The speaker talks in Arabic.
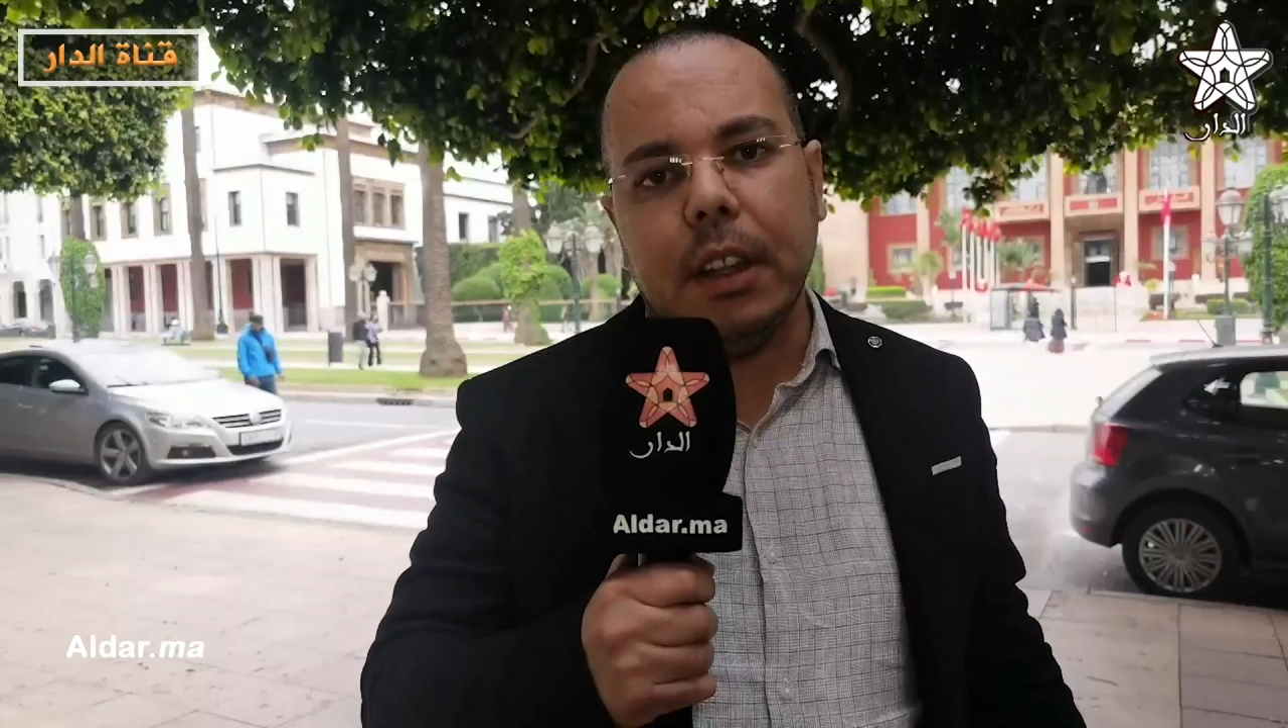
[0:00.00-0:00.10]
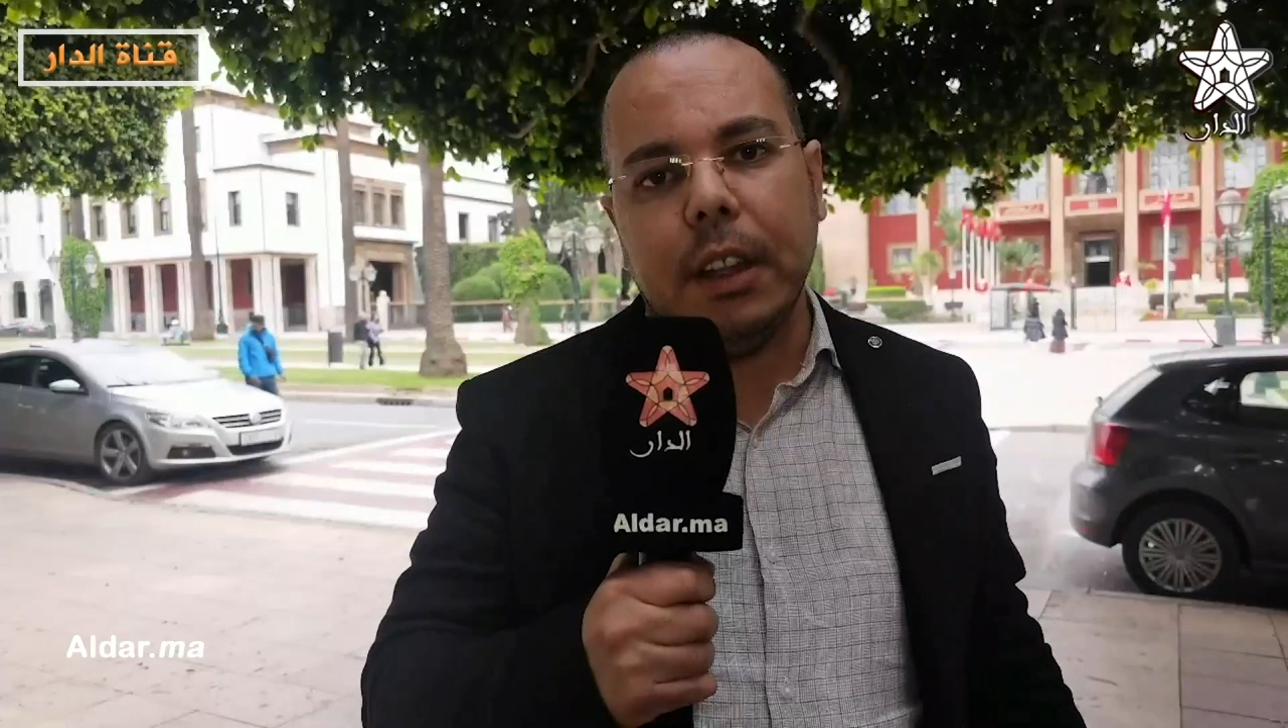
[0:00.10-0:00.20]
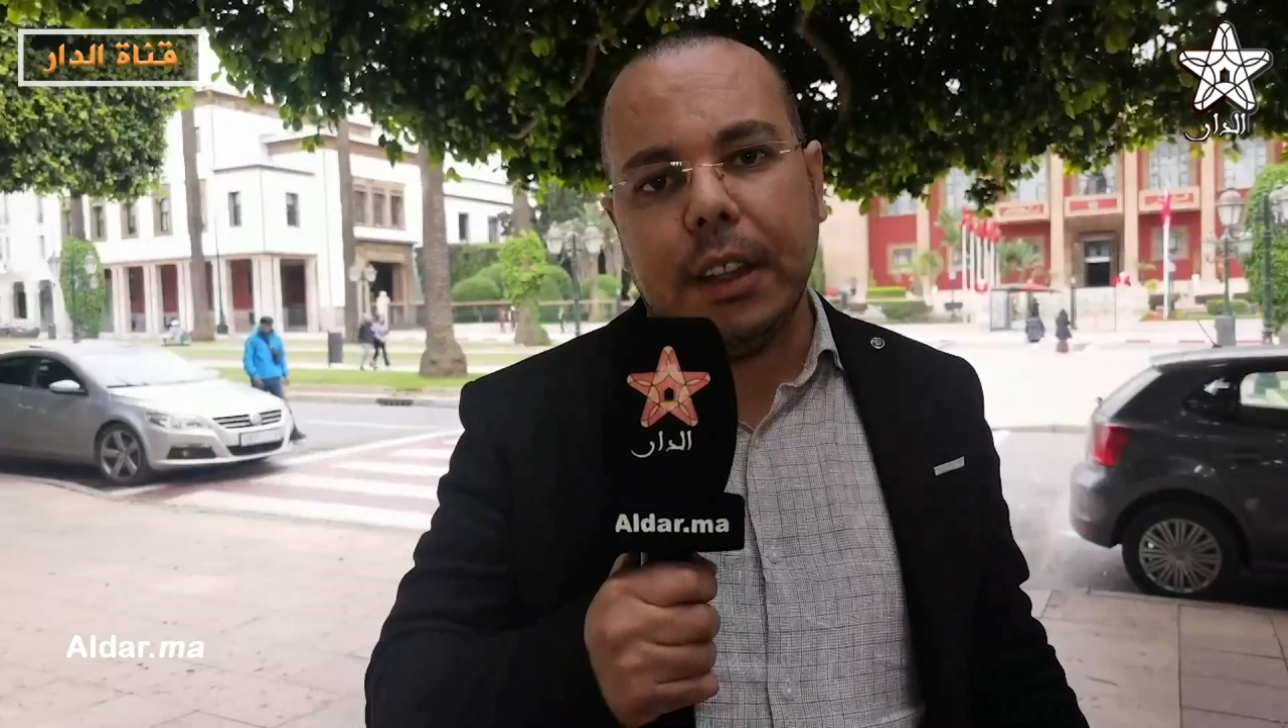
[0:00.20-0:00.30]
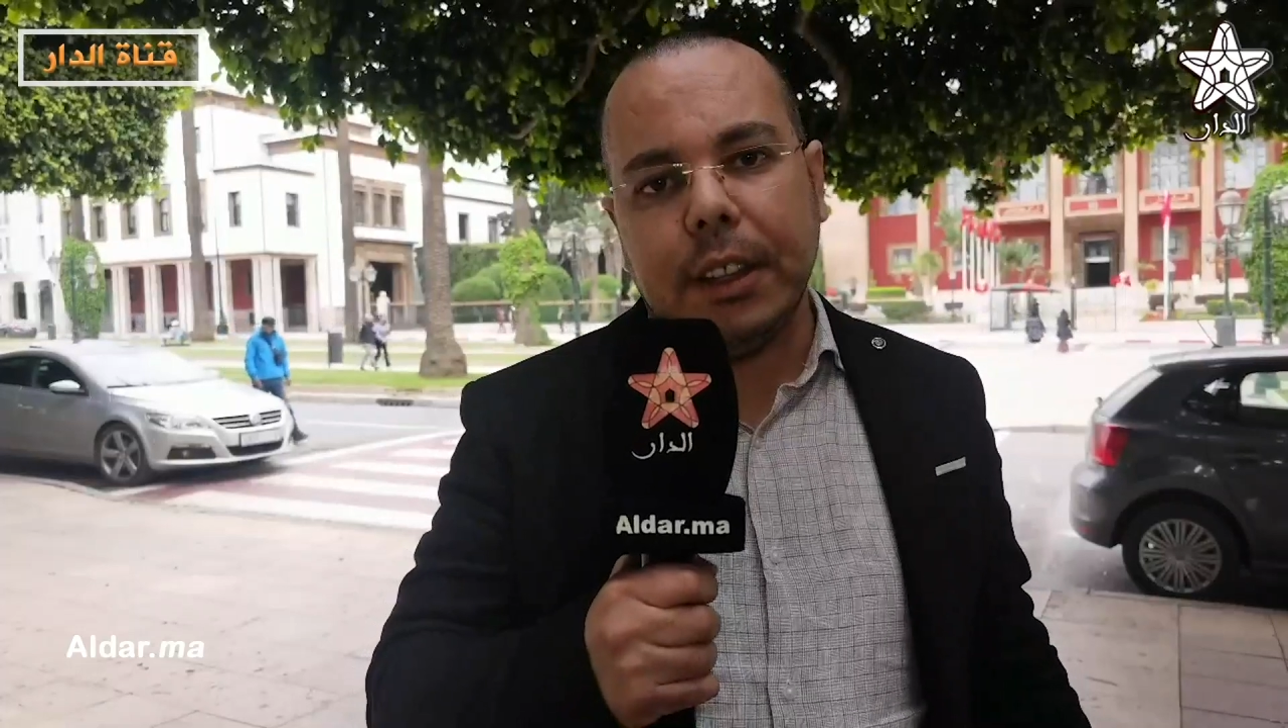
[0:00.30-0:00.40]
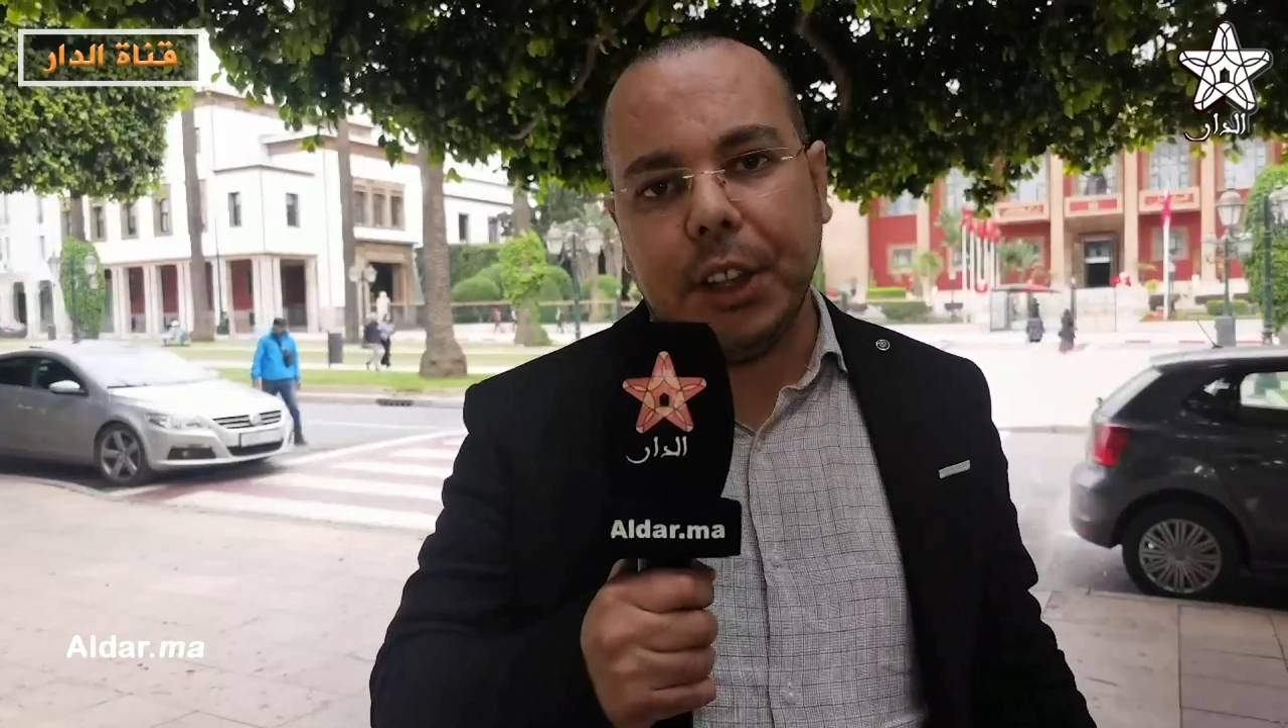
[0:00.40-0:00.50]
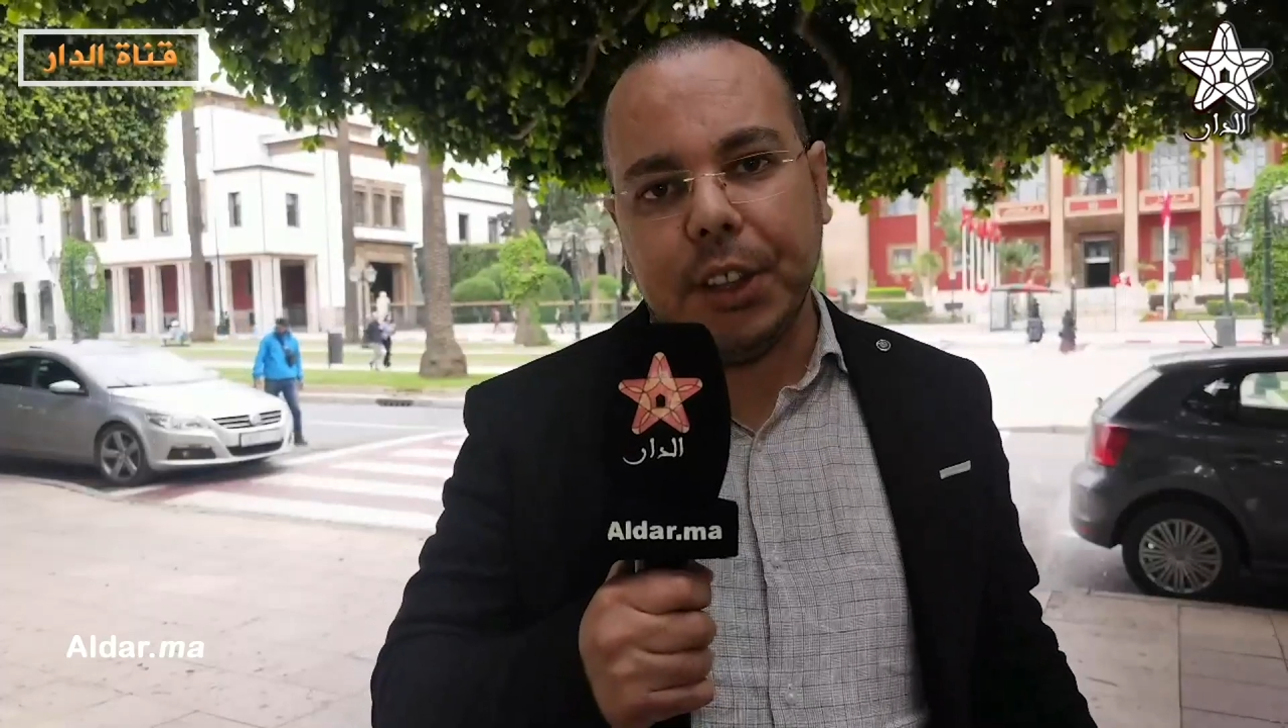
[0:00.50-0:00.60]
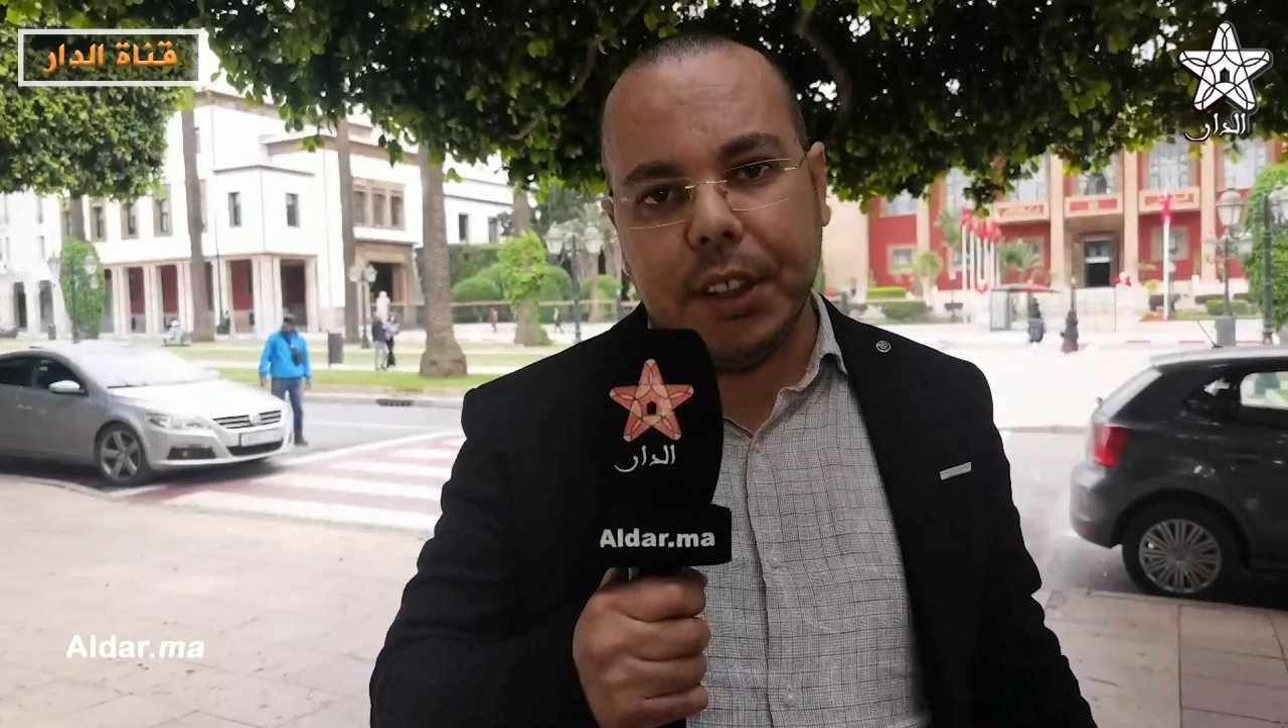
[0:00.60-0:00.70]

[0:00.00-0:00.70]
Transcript: آه،